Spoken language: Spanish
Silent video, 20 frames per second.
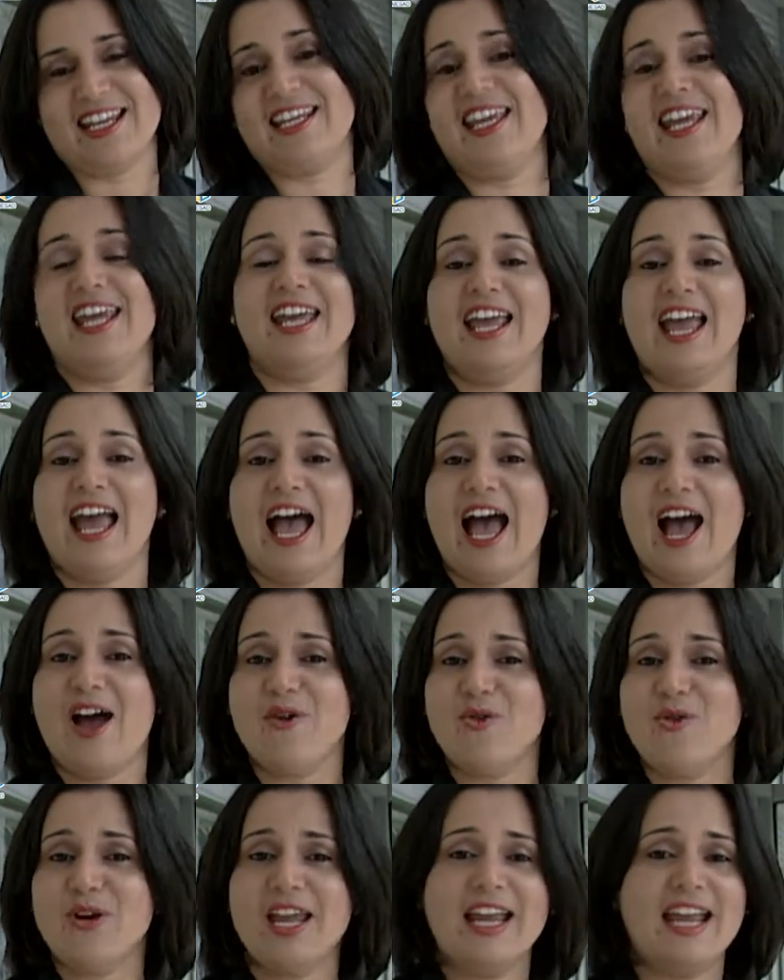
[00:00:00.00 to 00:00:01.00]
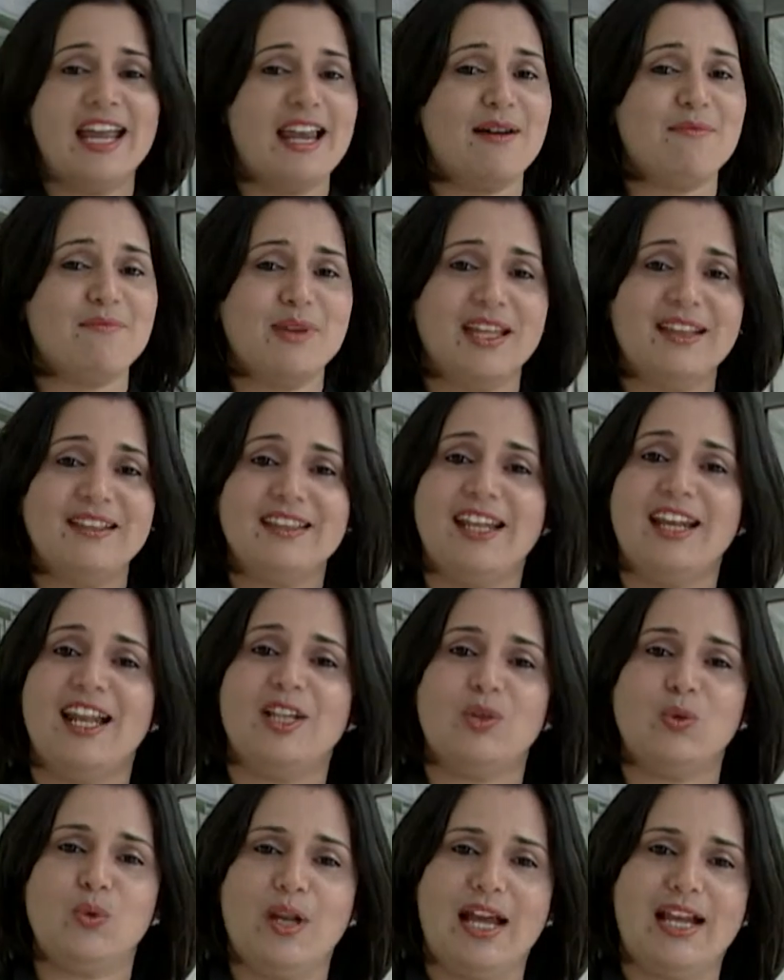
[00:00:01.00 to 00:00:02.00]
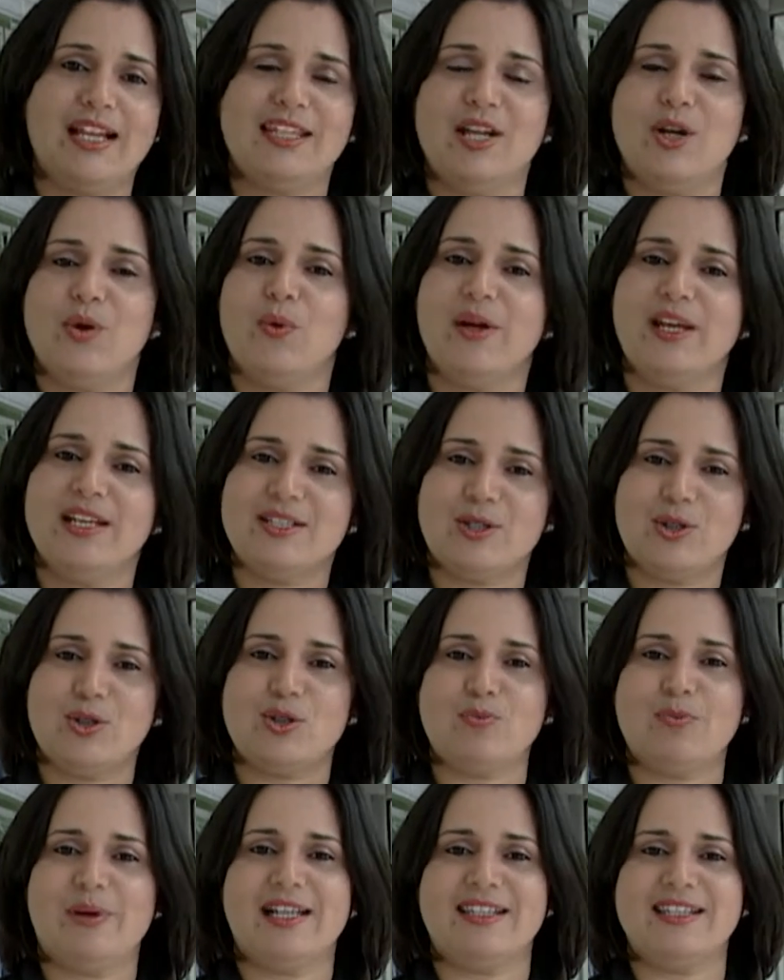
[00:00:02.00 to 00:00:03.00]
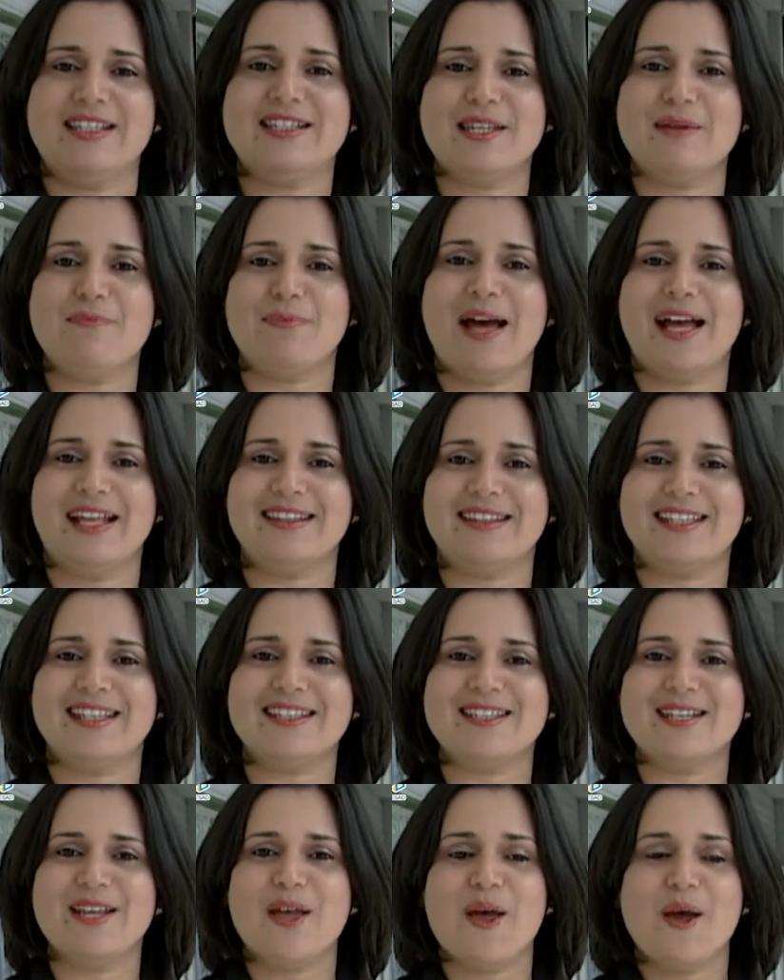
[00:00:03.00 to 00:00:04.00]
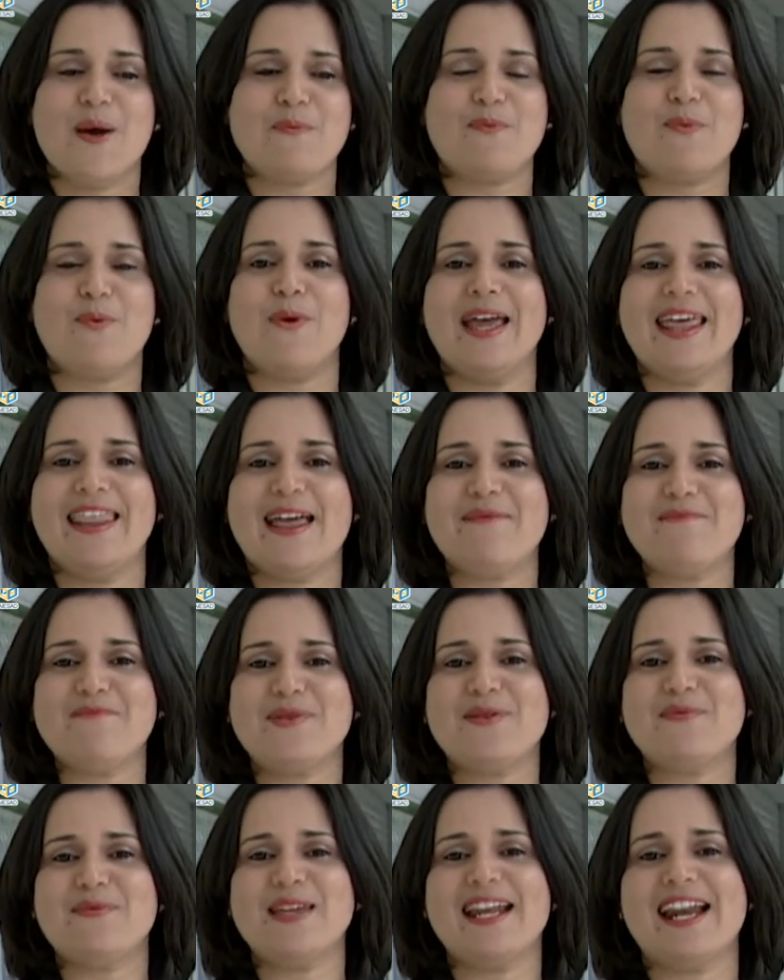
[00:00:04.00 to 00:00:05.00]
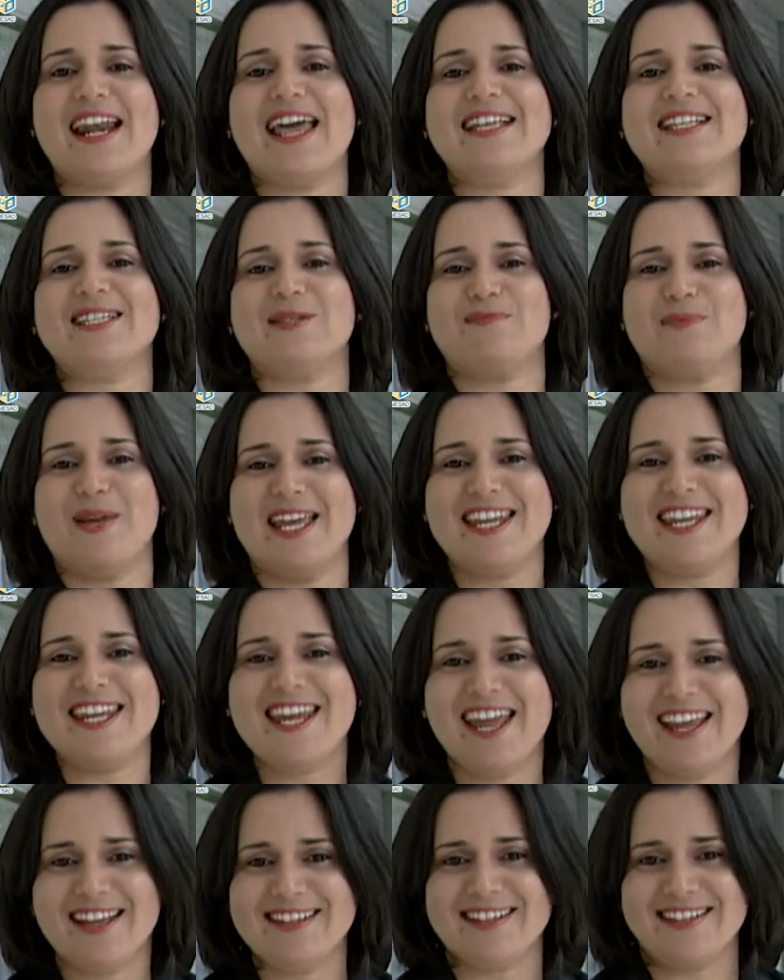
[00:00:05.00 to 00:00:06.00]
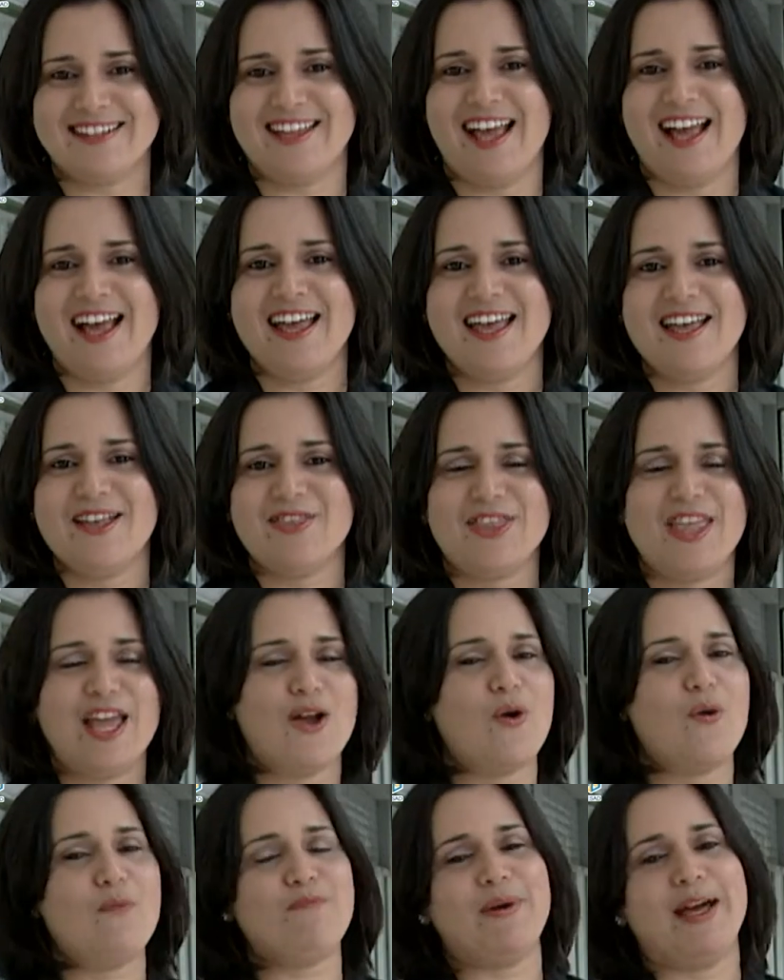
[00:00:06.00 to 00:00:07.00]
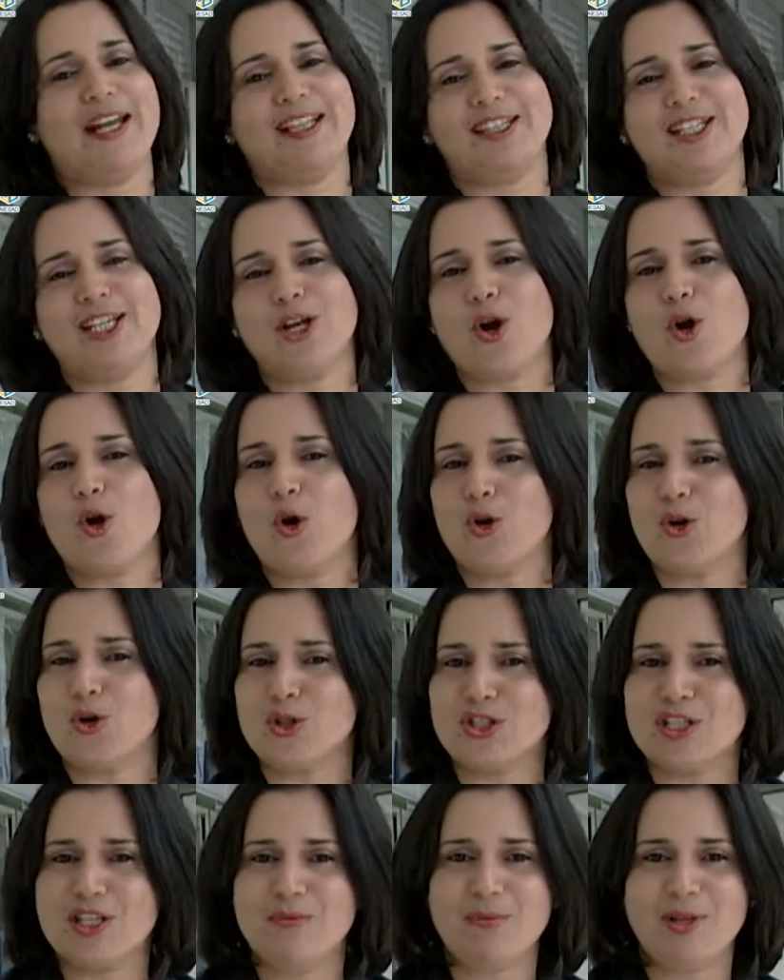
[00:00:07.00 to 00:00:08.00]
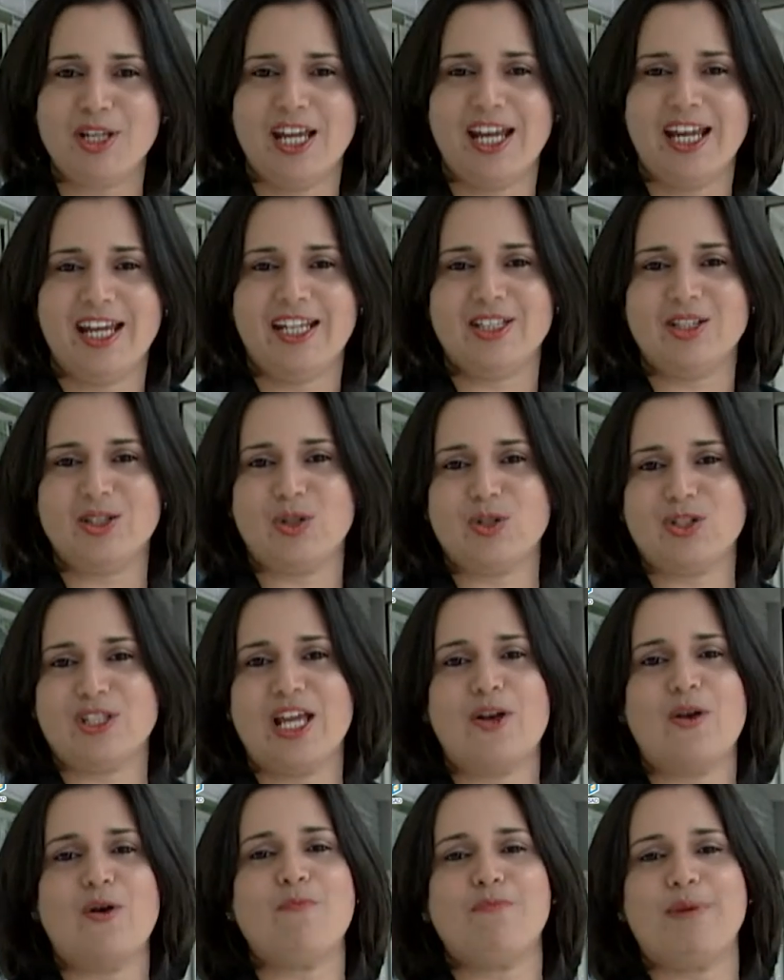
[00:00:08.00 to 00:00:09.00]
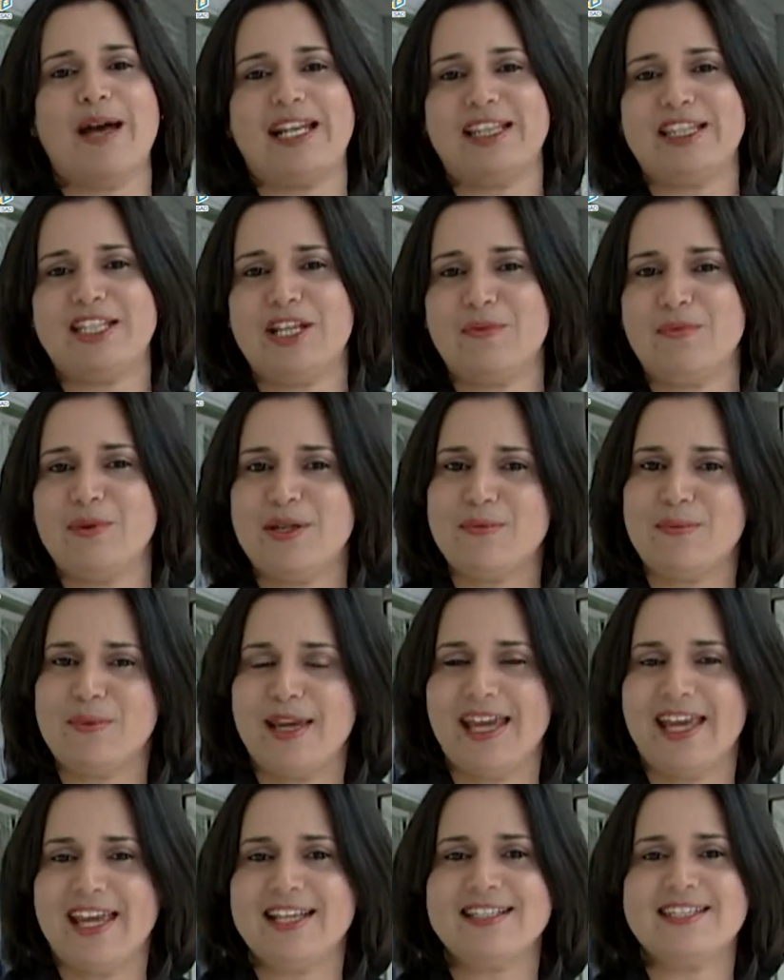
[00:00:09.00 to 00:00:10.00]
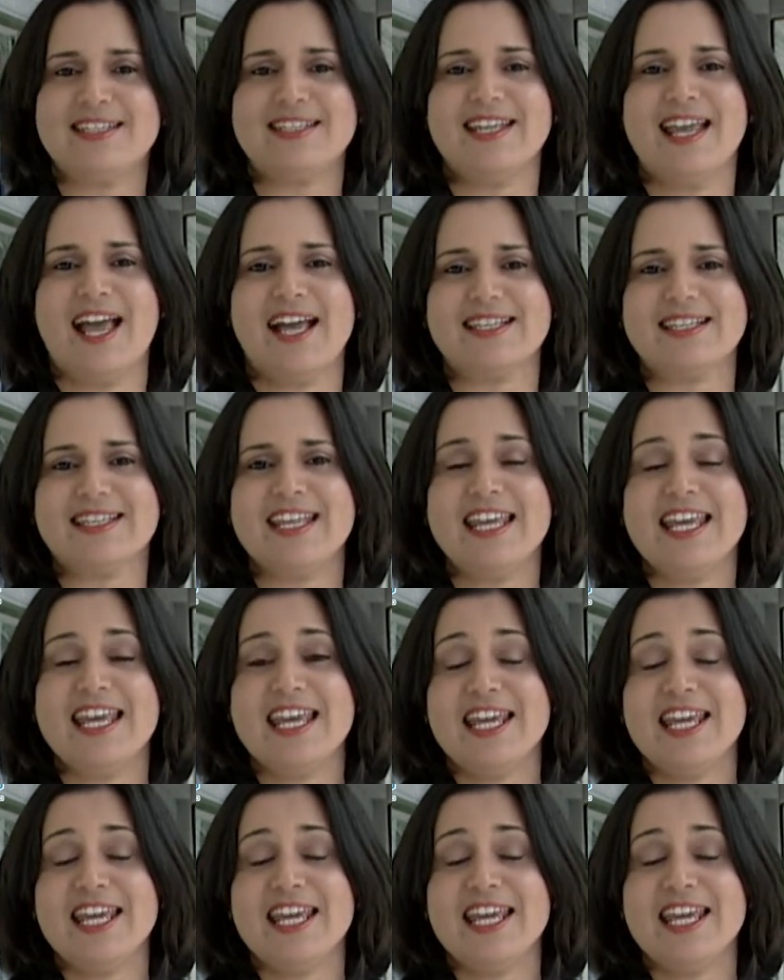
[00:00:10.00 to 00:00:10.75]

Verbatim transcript: que aún en el ambiente natural de nuestros participantes puedan vivir la experiencia de compartir conocimientos, de compartir vivencias,